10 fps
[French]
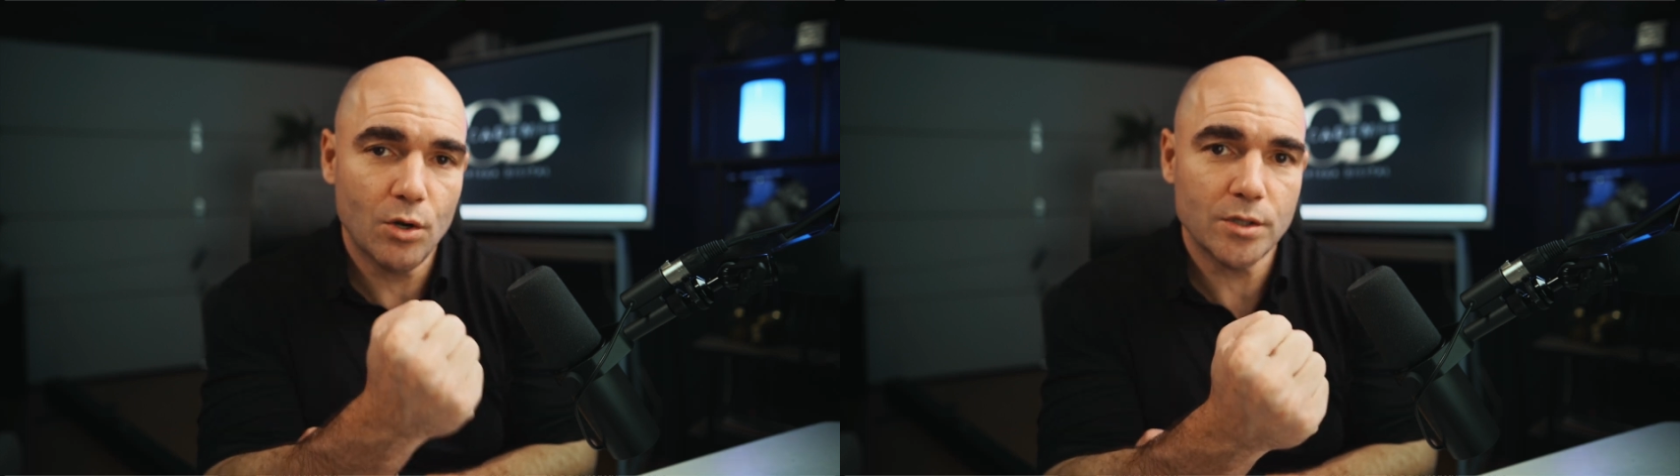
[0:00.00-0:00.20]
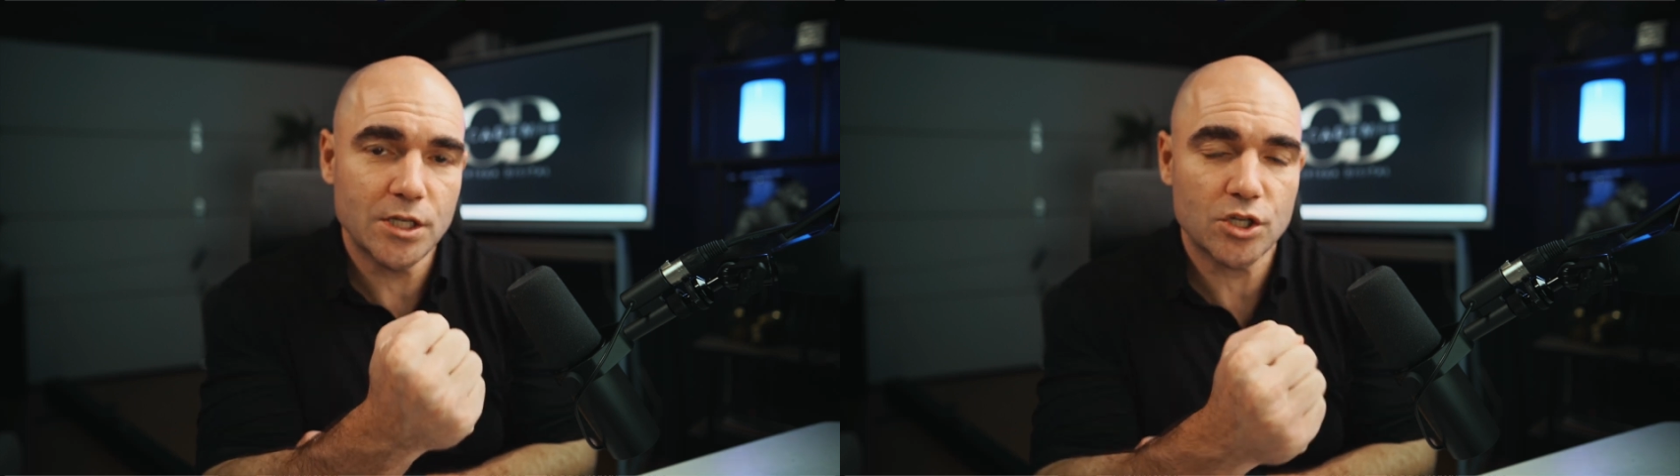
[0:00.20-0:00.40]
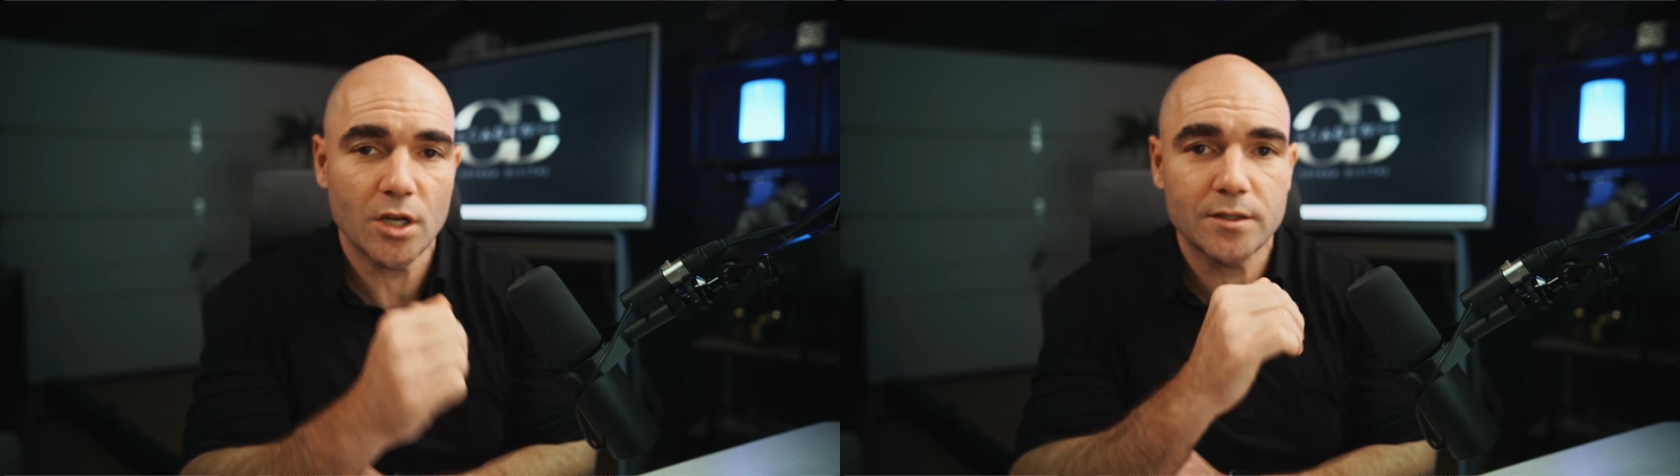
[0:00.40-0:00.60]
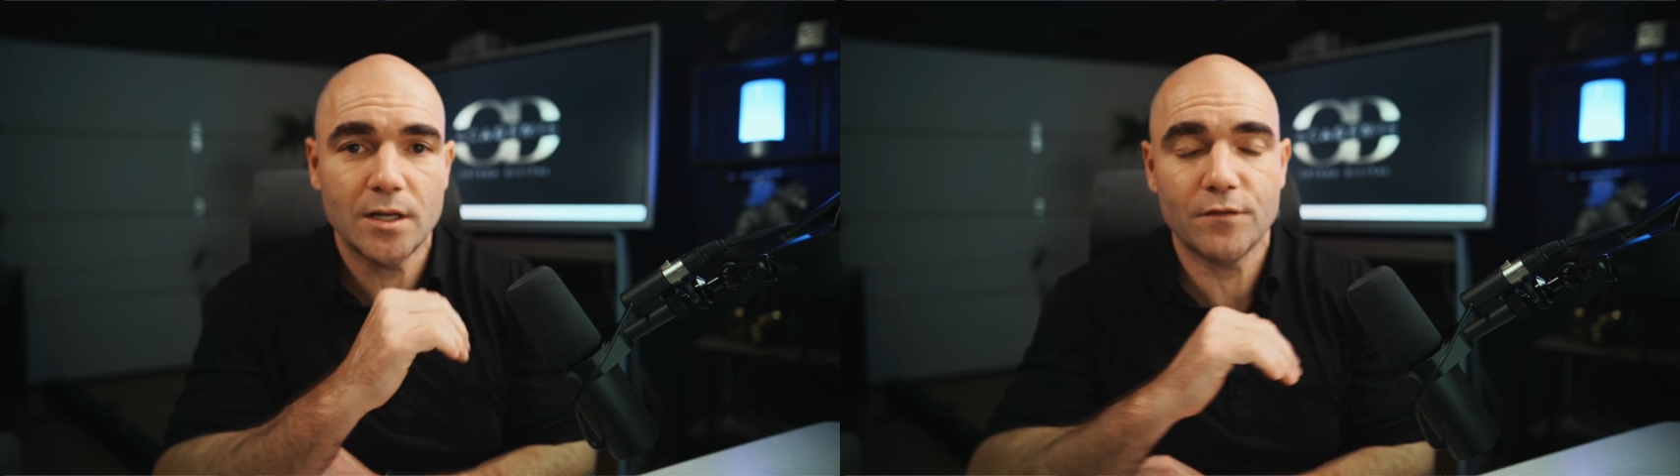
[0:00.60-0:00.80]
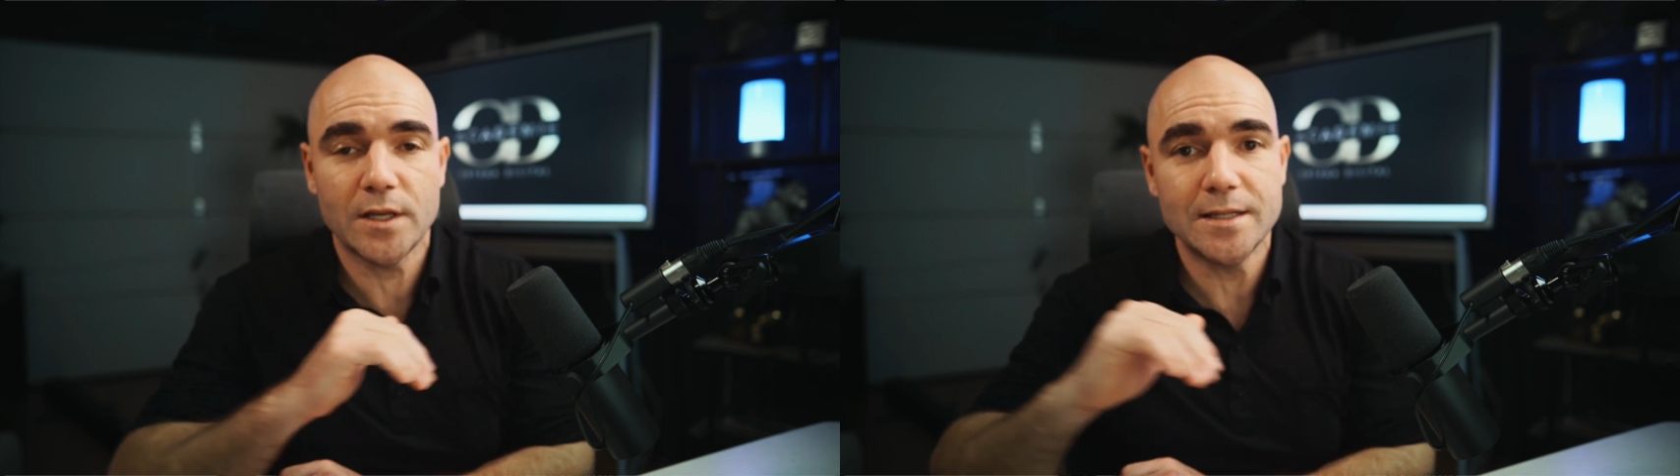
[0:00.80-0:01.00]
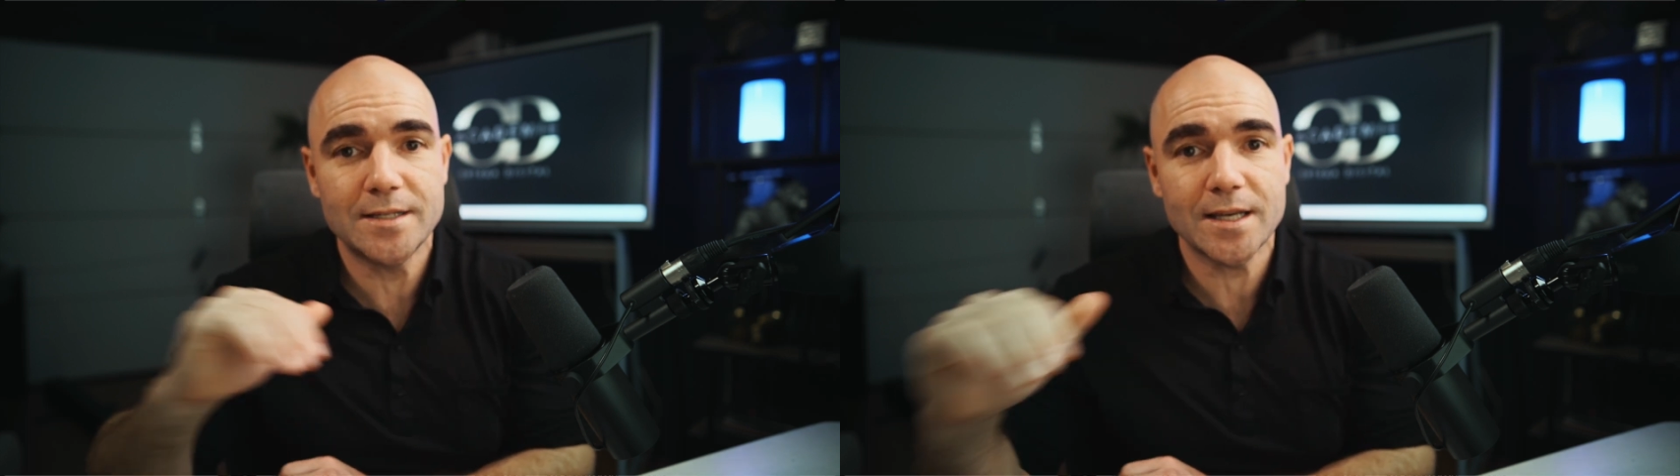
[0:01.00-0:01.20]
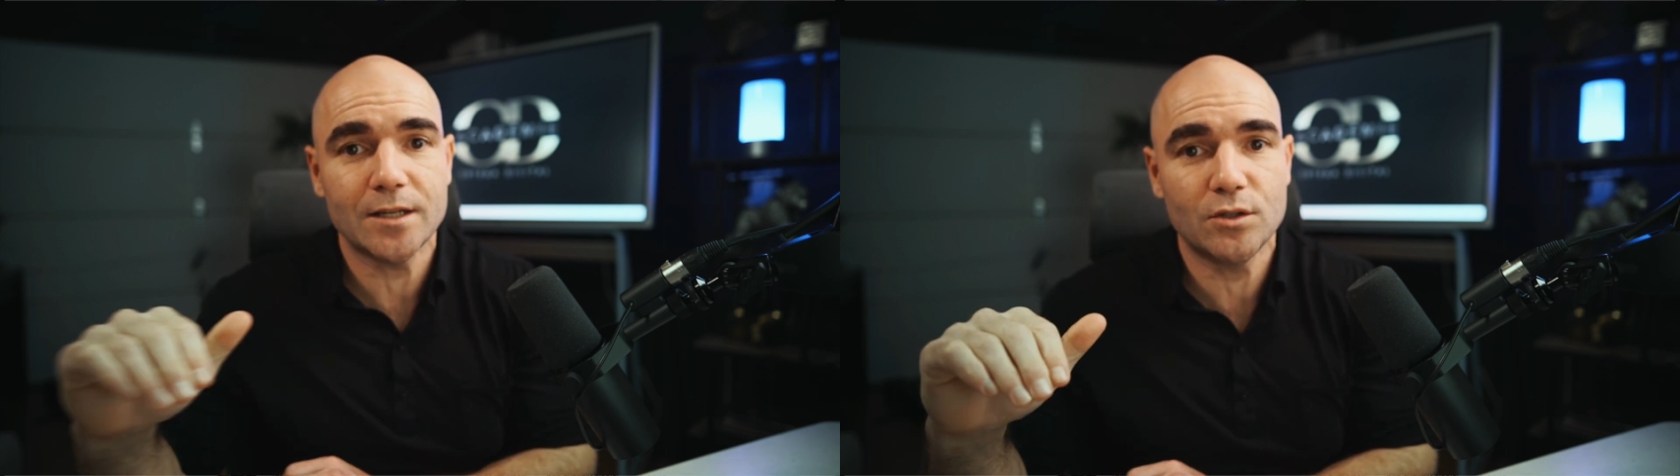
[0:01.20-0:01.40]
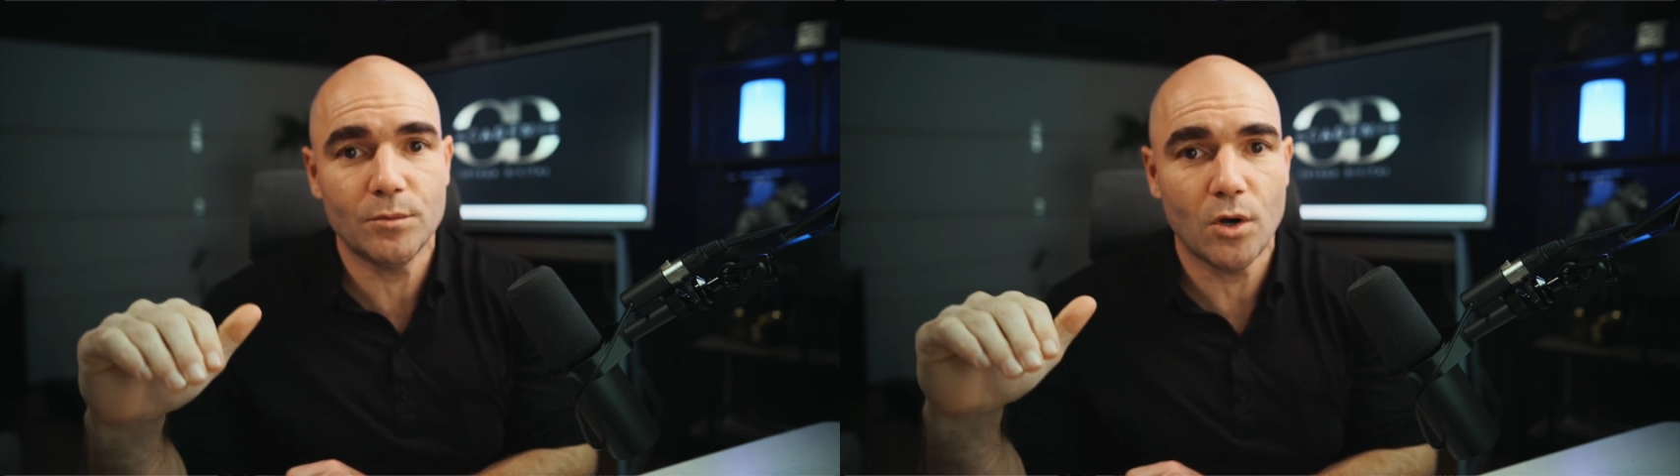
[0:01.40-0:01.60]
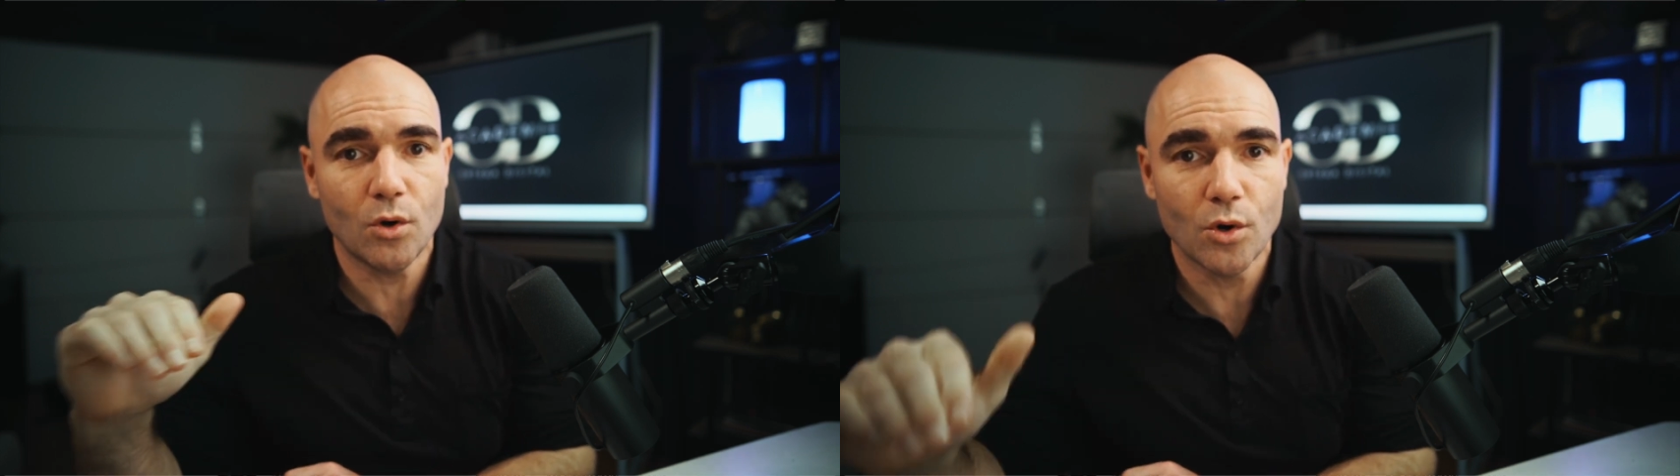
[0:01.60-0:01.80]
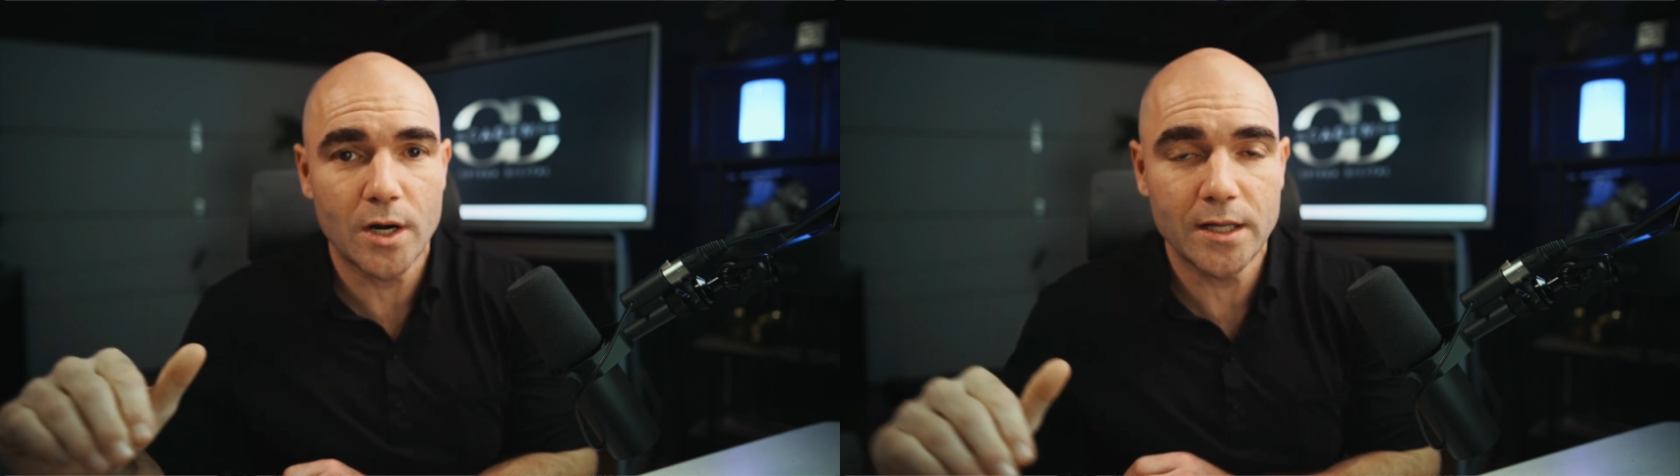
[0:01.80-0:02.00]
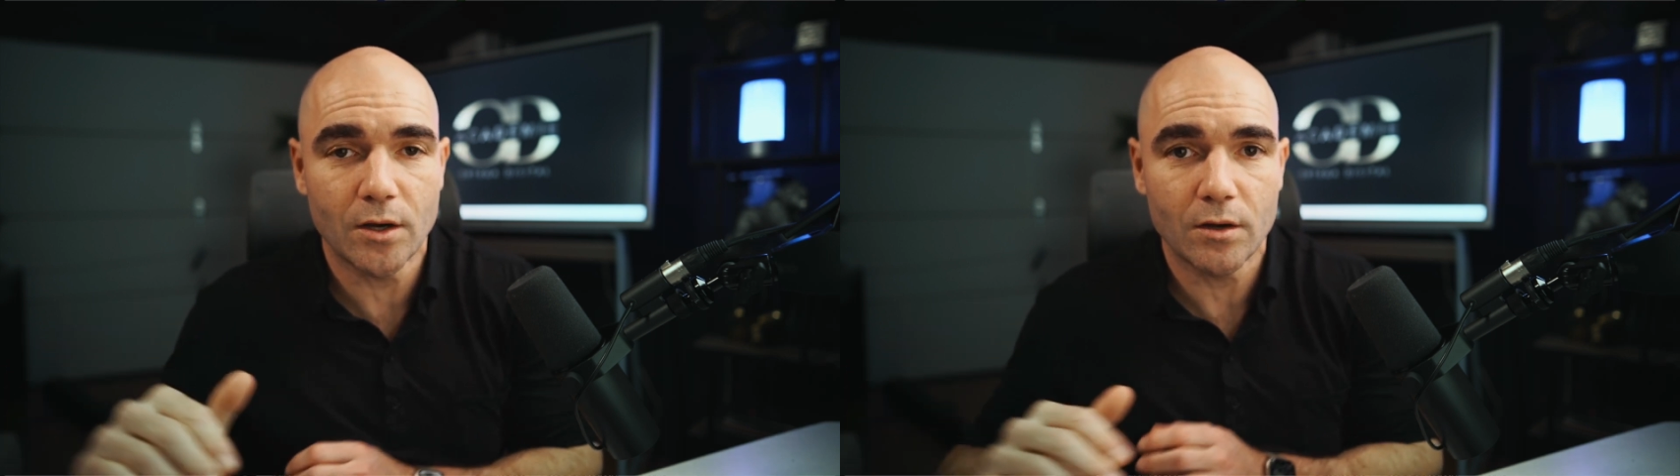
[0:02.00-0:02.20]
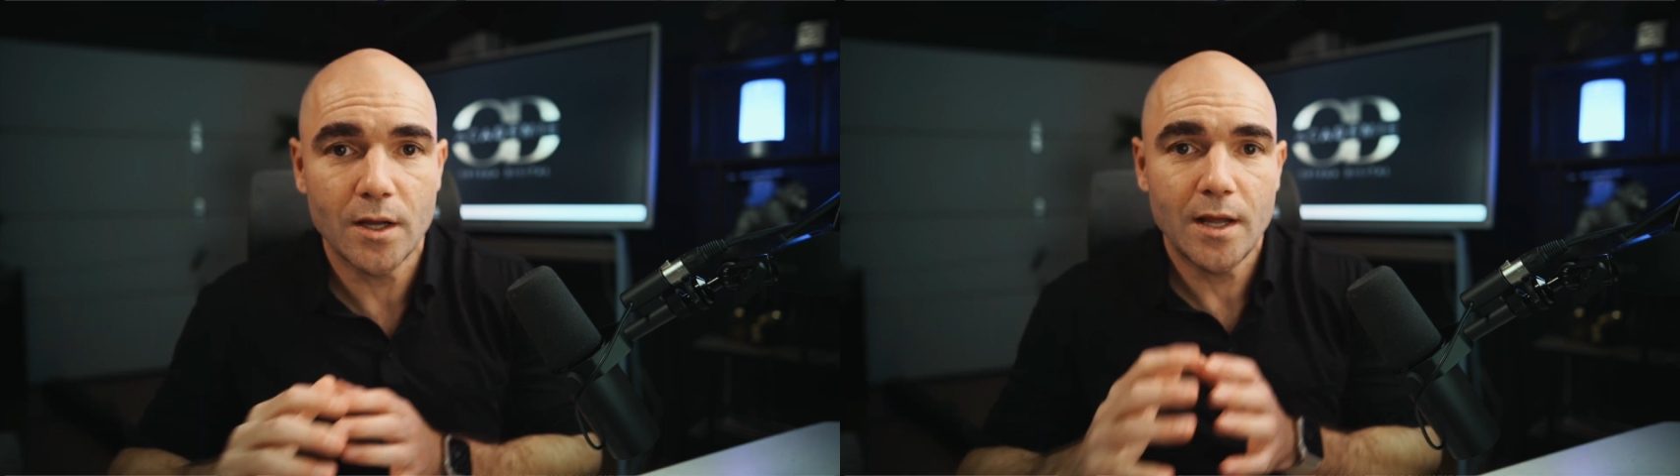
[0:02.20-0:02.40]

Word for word: le t-shirt et l'envoyer directement au client.